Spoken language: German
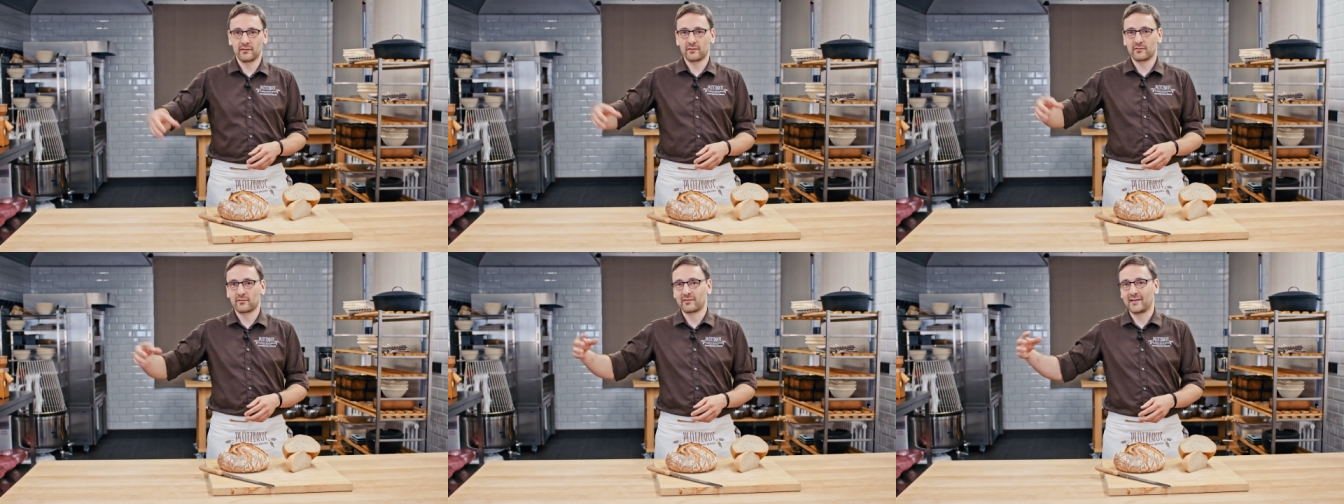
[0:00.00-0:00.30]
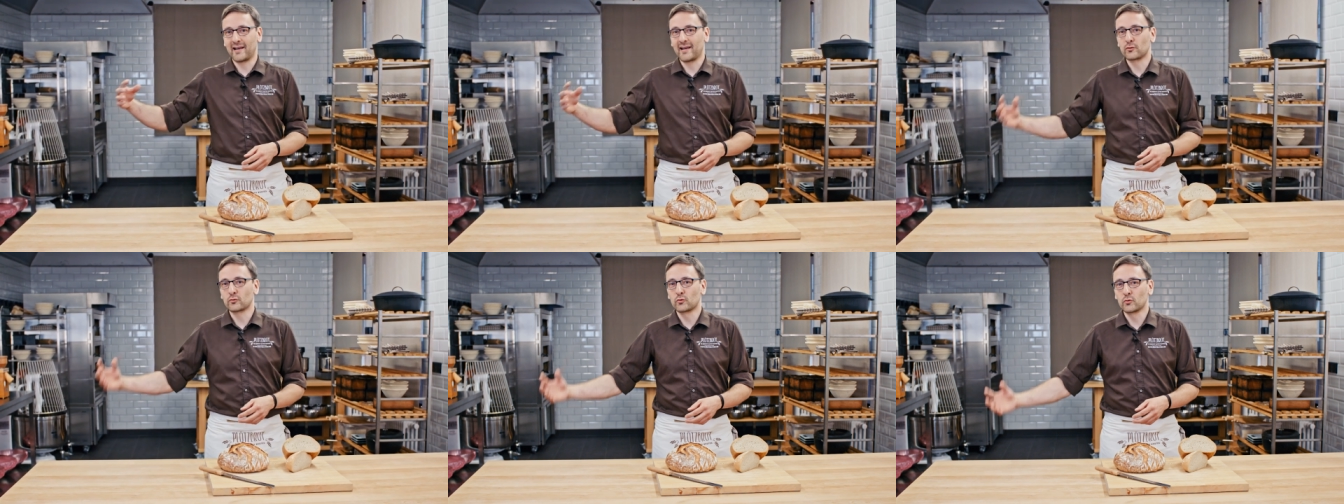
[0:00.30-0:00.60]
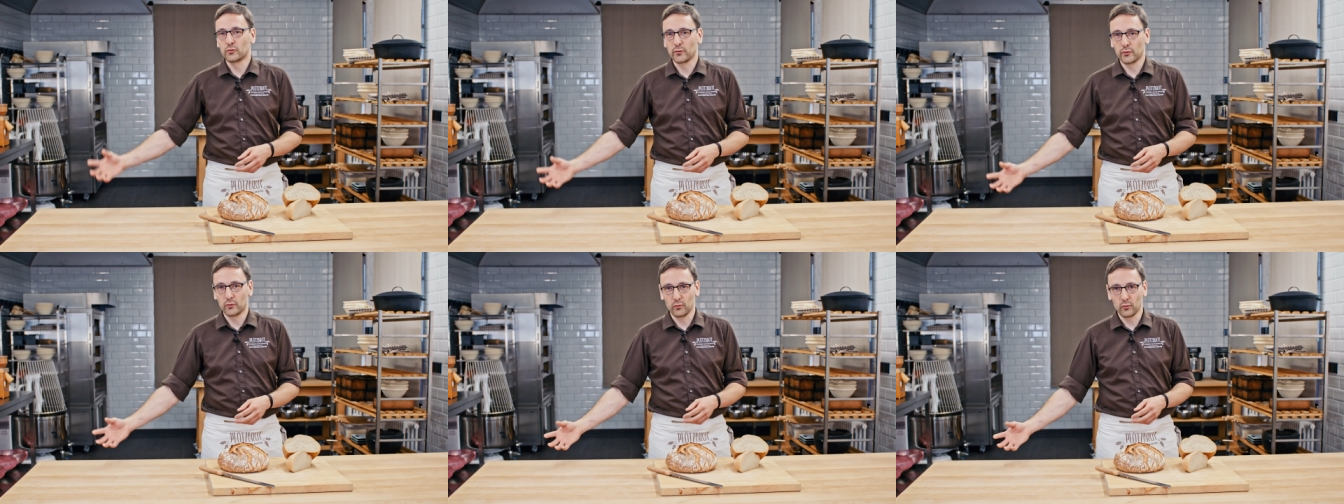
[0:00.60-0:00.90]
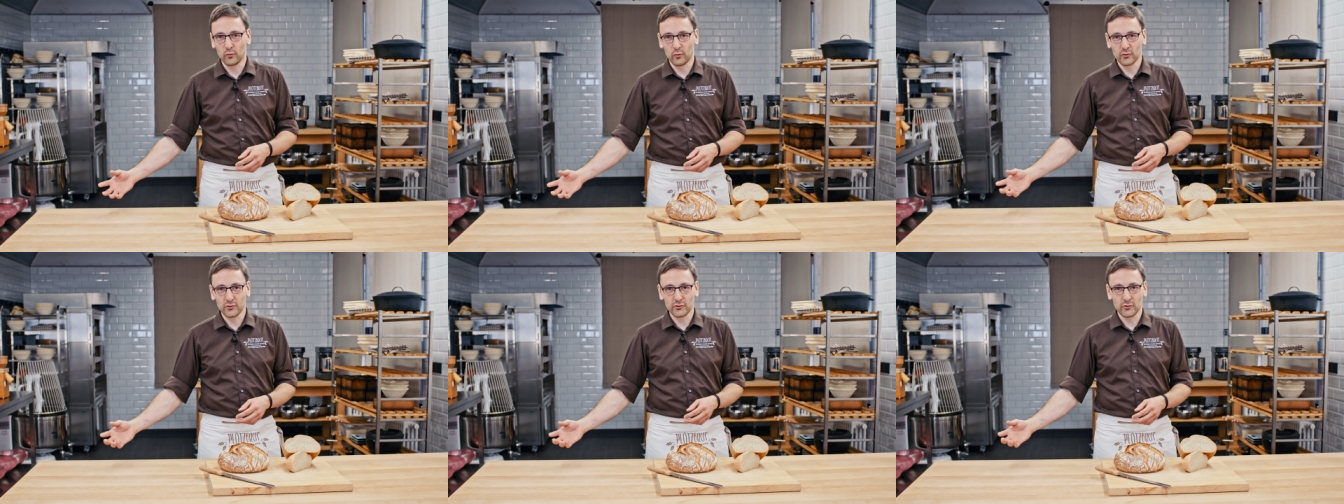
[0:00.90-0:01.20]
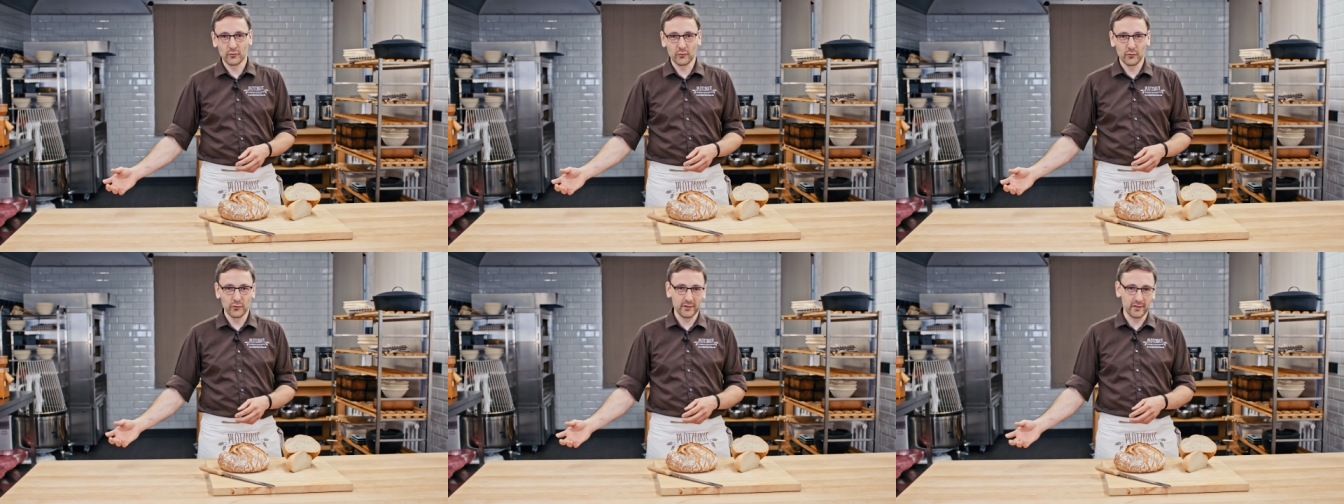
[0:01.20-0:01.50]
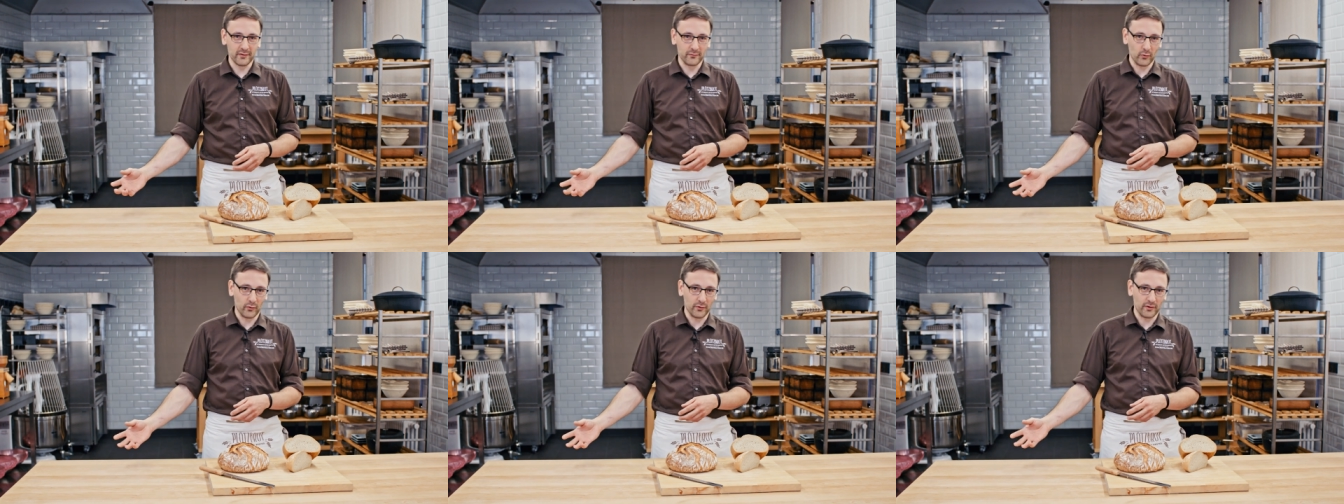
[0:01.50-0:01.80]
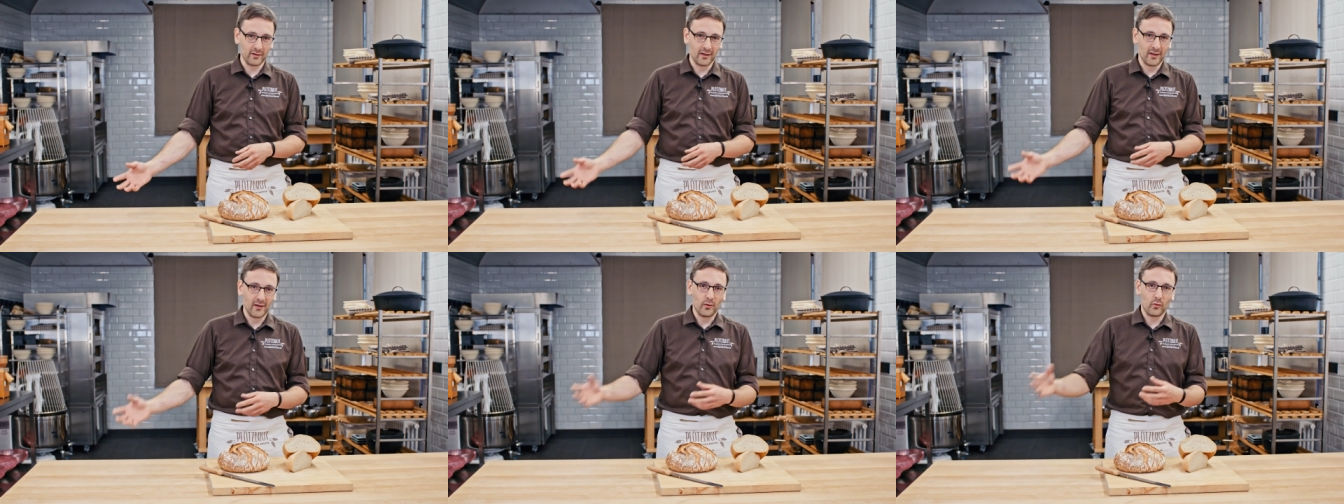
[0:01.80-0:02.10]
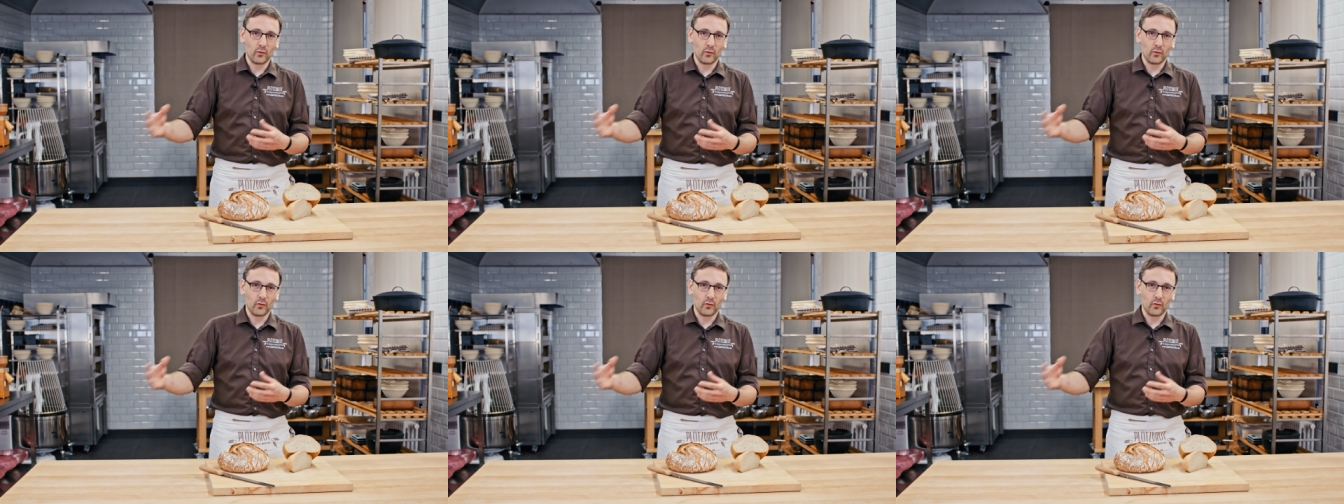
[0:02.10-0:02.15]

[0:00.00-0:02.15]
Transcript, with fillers: das Saatgut ökologisch gezüchtet wurde